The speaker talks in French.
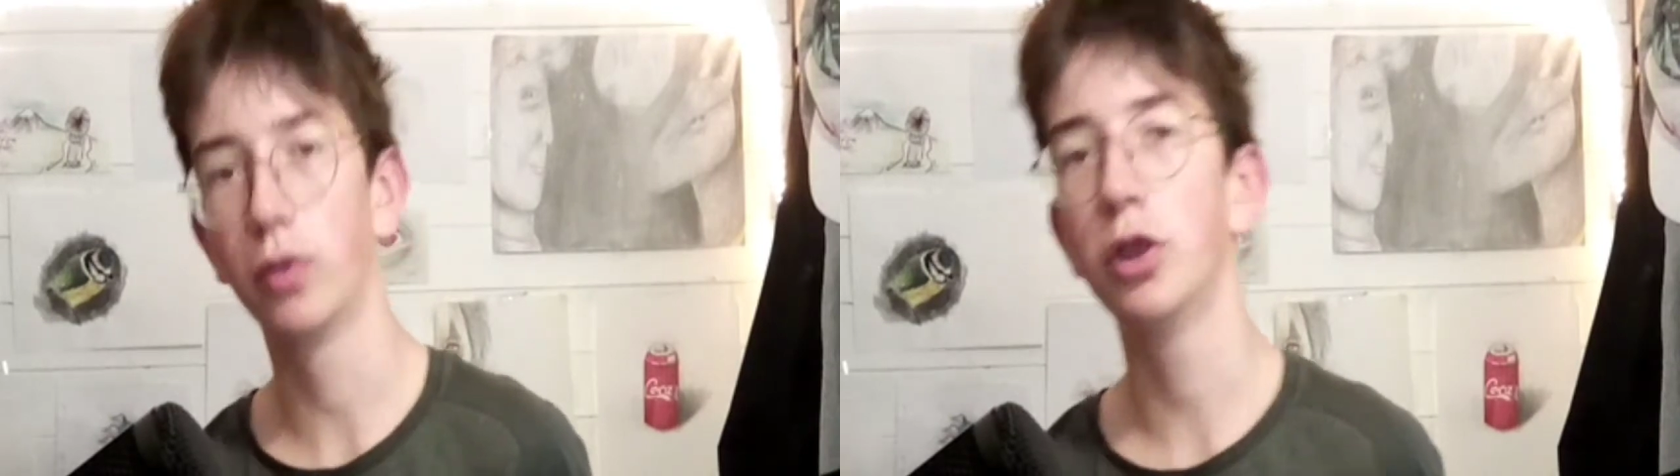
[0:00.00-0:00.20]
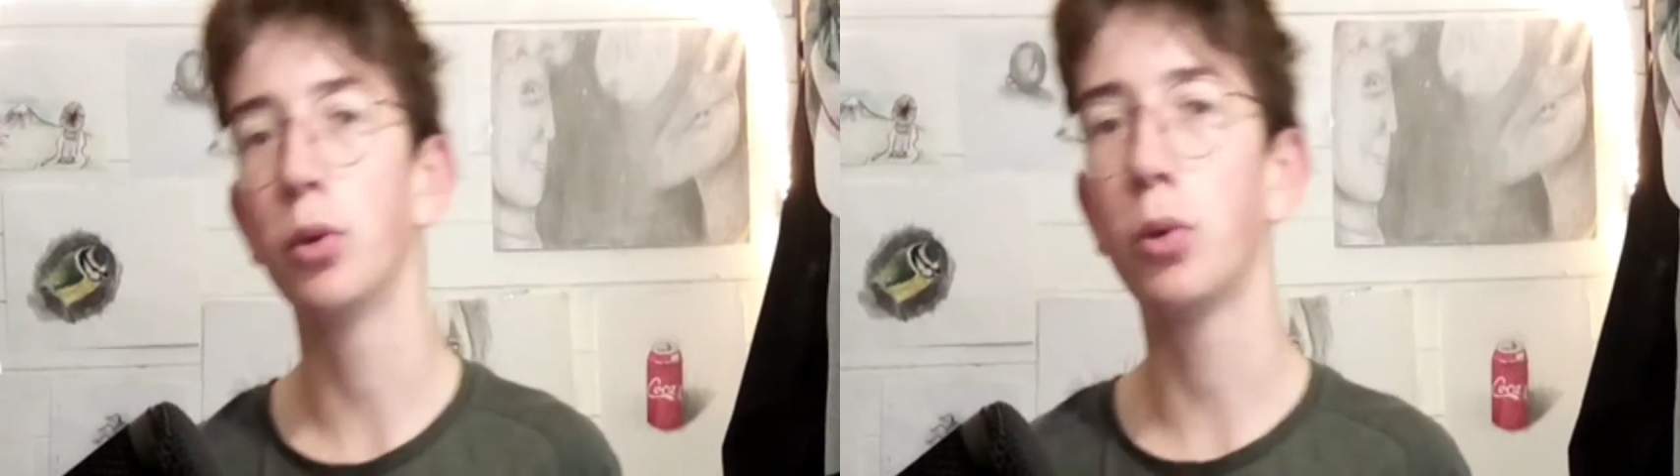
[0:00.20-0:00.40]

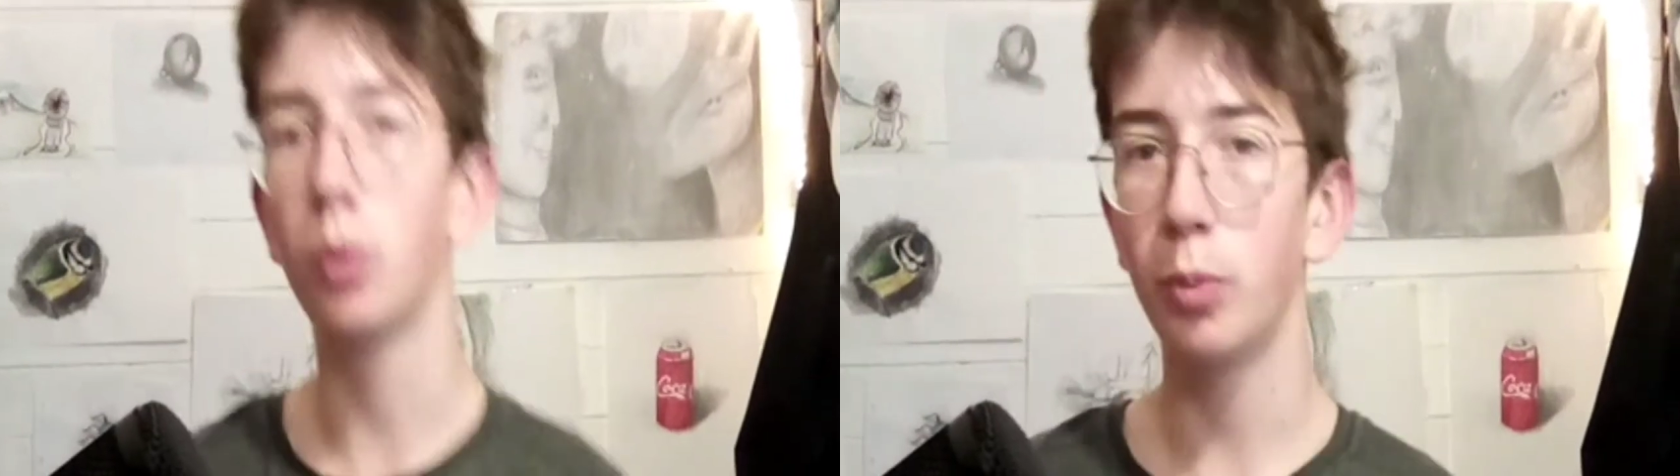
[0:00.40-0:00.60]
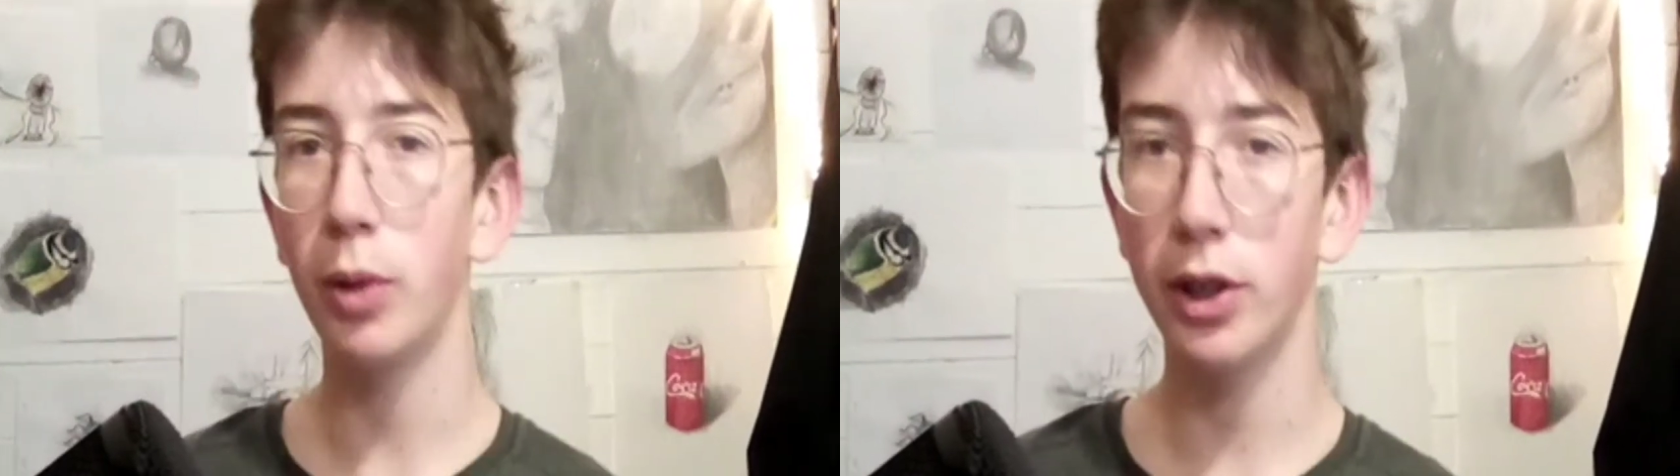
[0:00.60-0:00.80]
vidéo
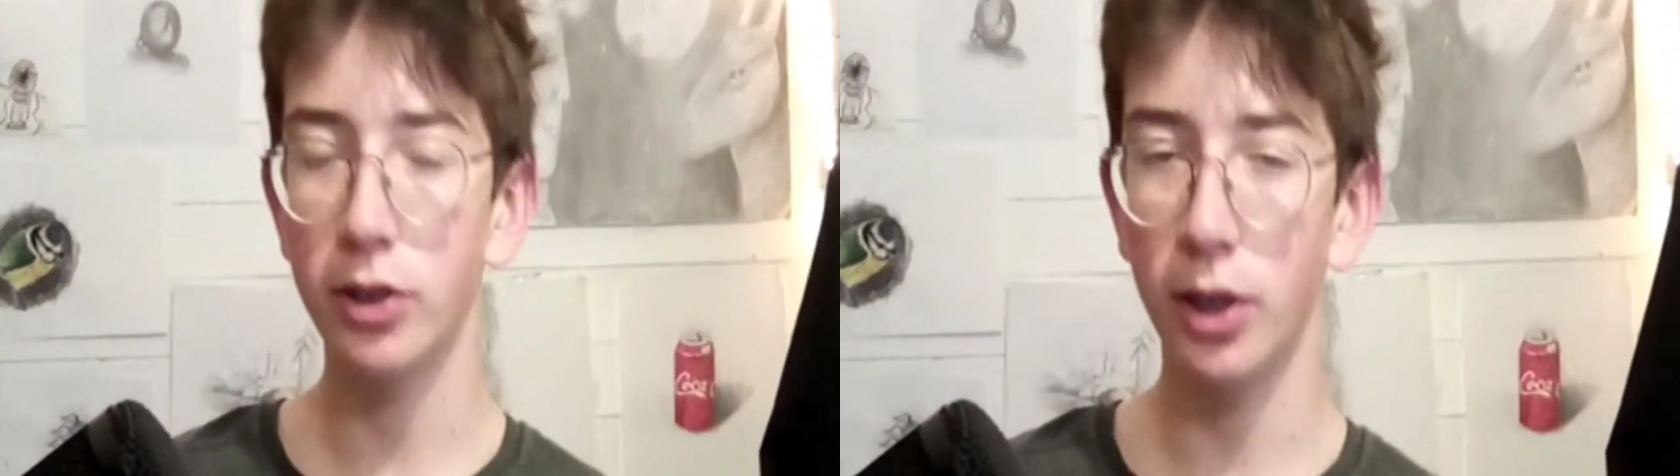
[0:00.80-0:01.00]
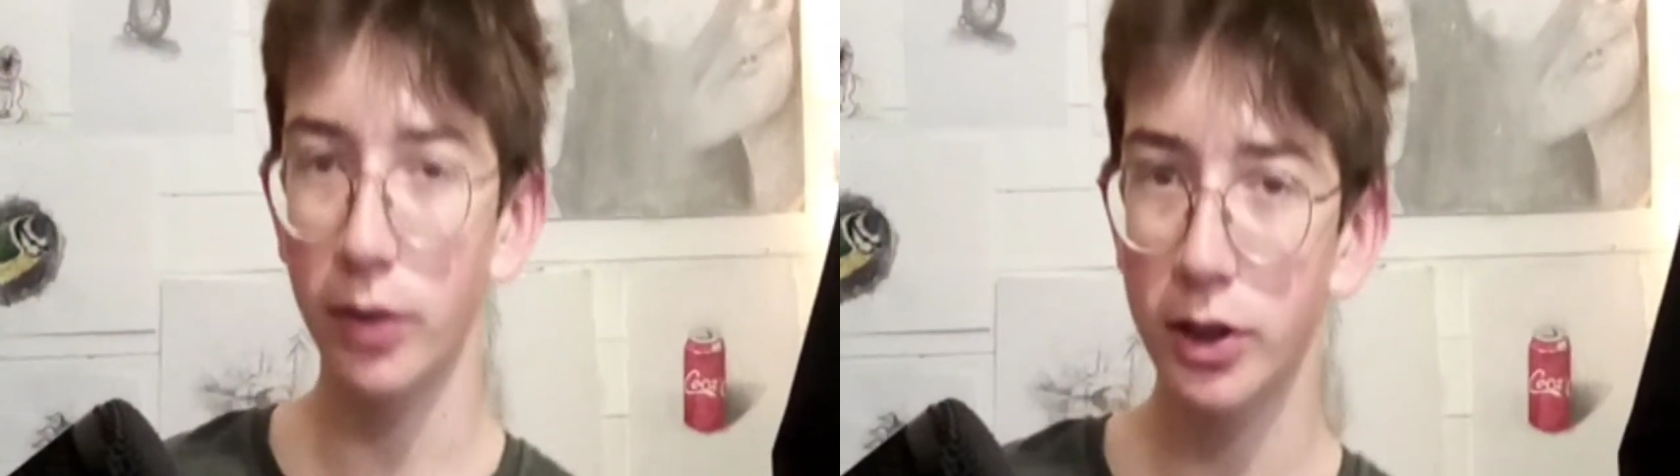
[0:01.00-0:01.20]

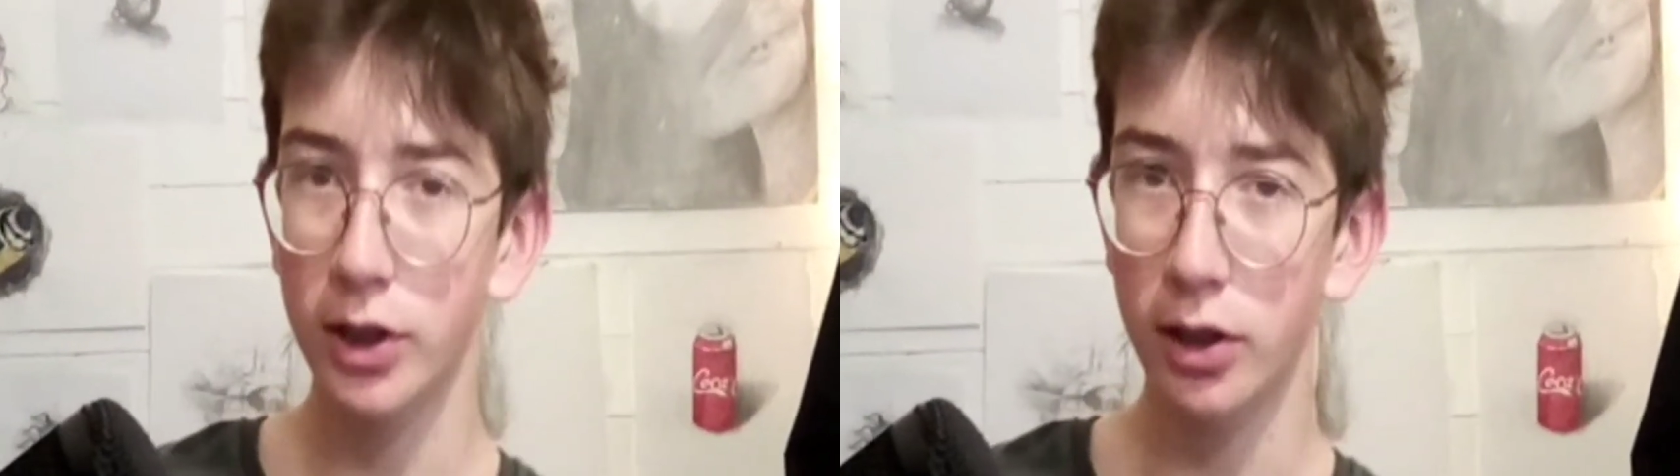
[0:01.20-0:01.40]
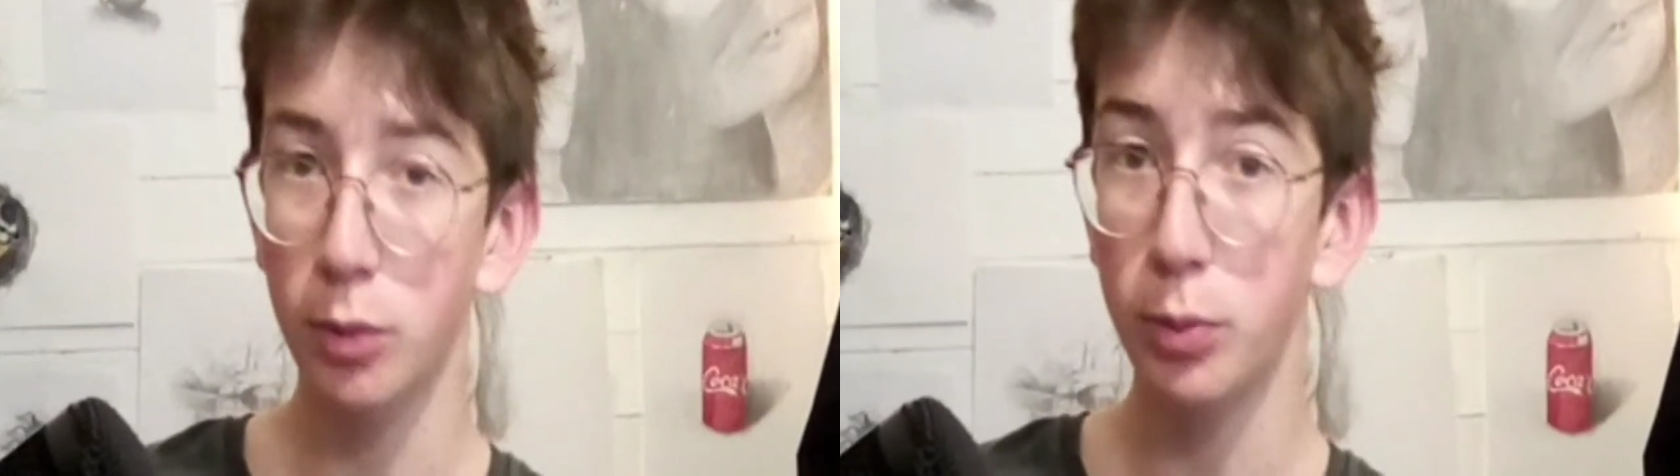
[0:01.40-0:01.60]
complète avec
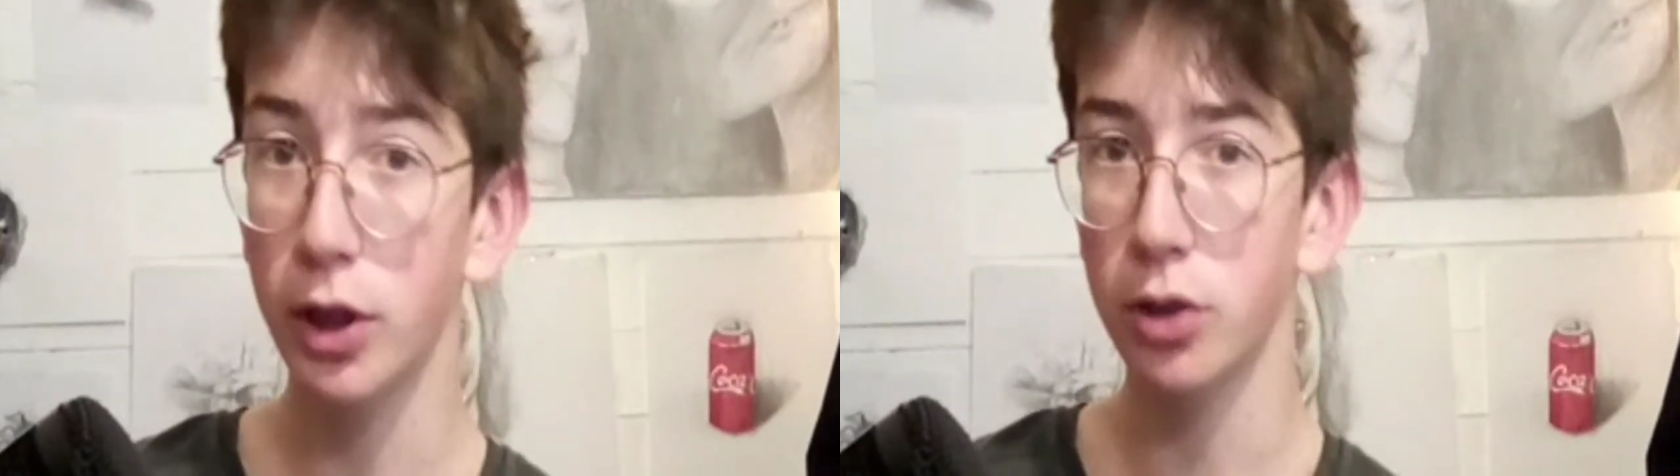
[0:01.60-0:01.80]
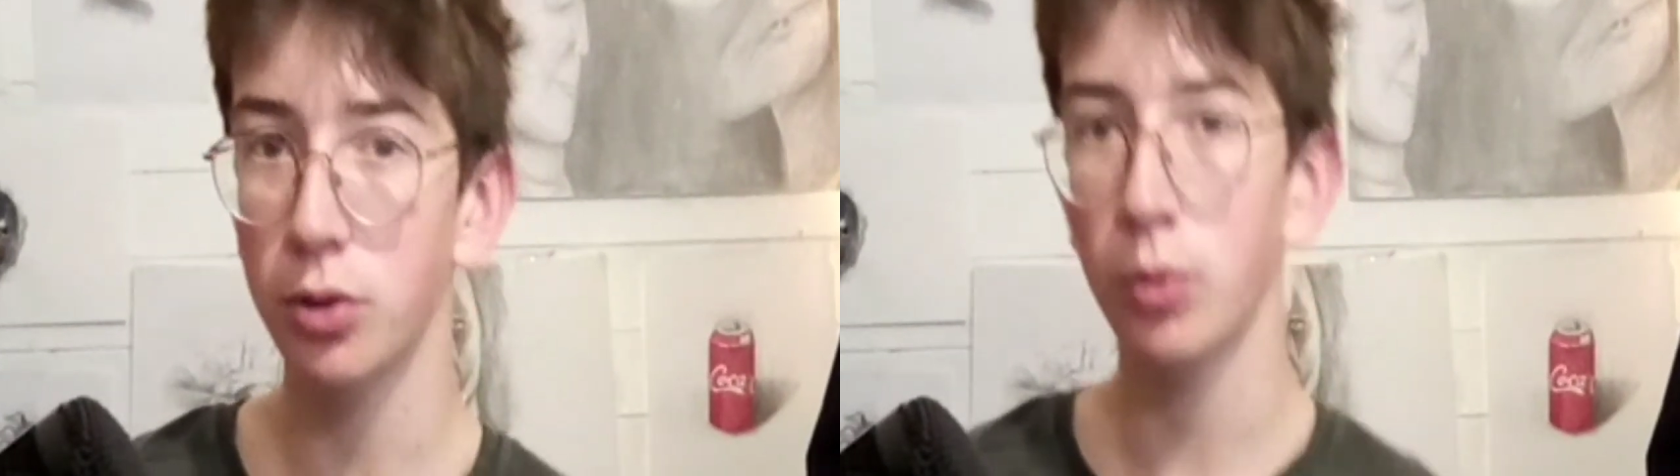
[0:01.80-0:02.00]
cette
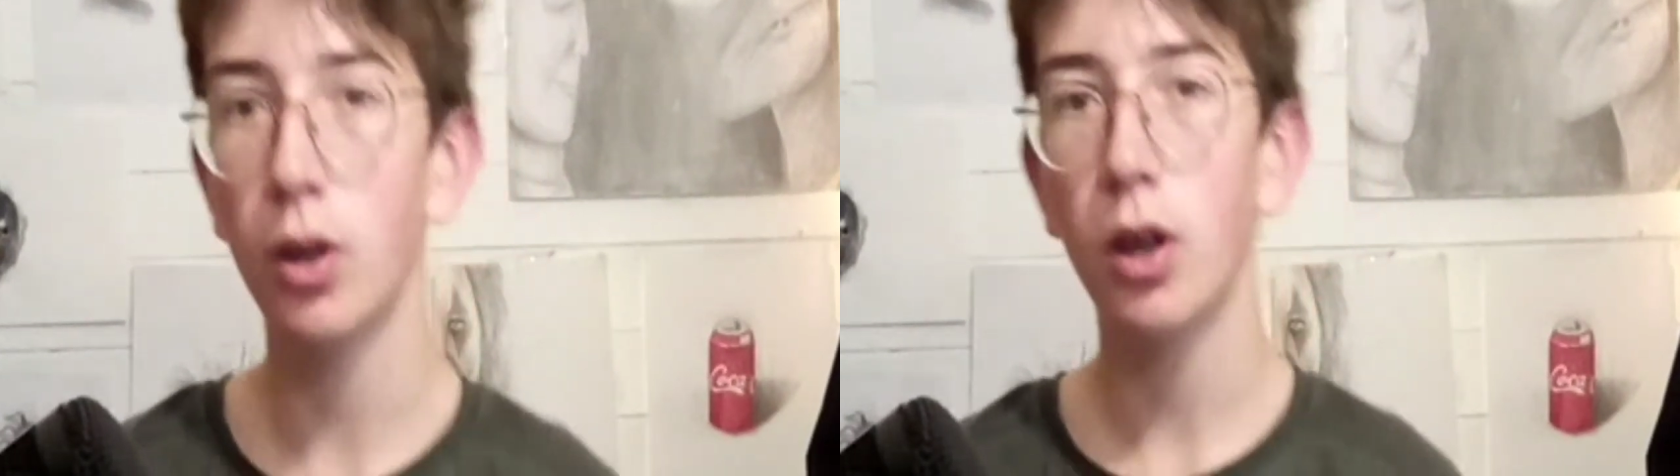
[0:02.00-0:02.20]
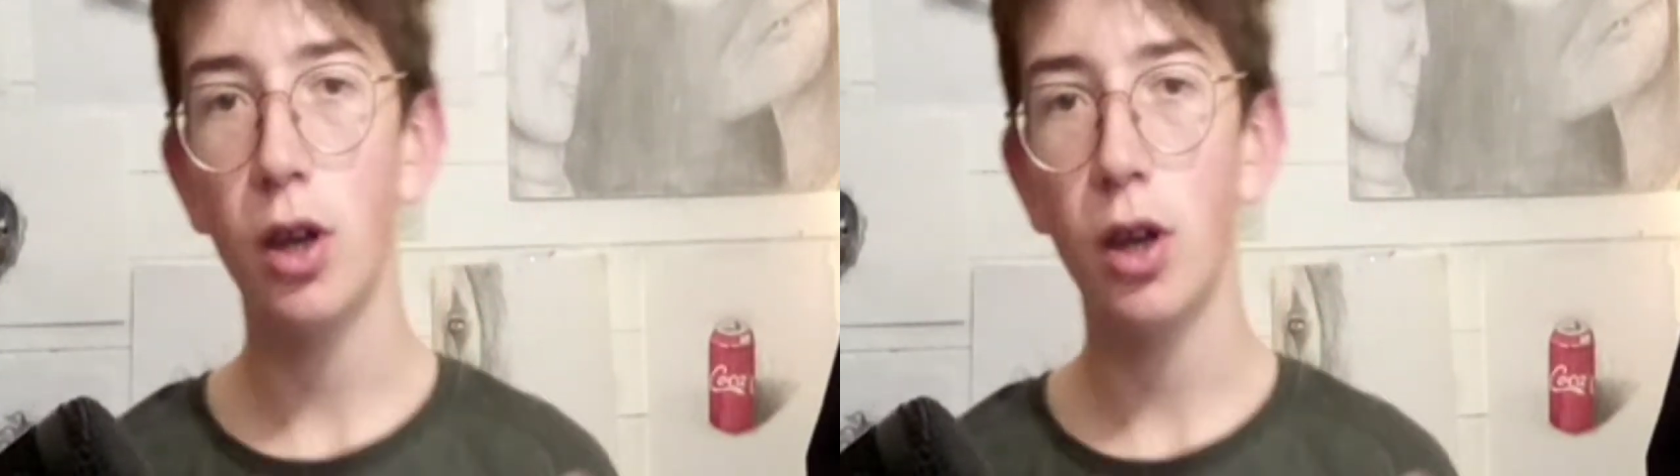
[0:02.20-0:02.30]
application.